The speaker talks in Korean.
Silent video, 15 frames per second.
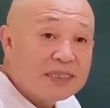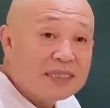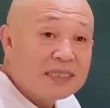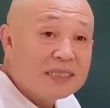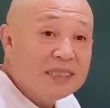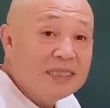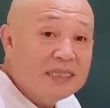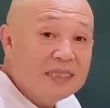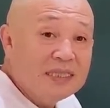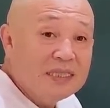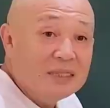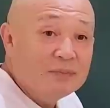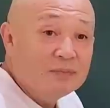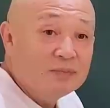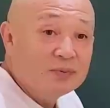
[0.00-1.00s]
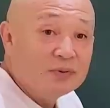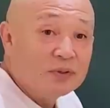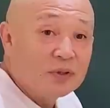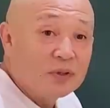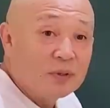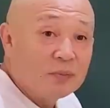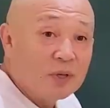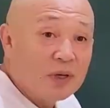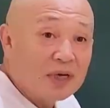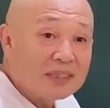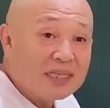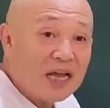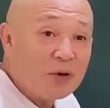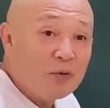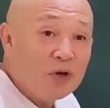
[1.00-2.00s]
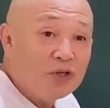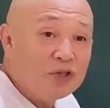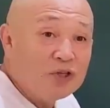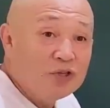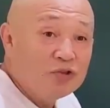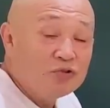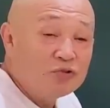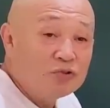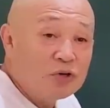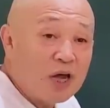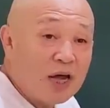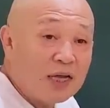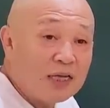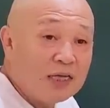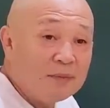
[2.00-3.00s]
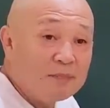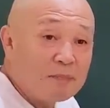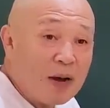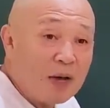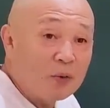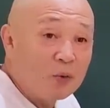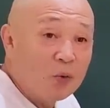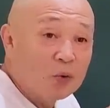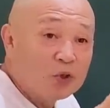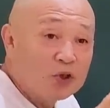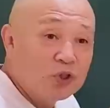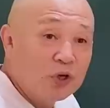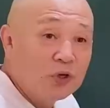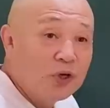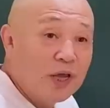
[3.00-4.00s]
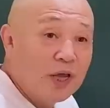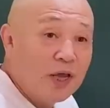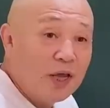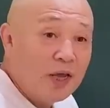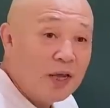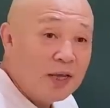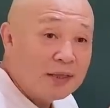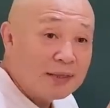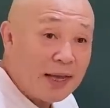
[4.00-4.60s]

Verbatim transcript: 진부터 뭔가 사회 진출을 하기 바로 전에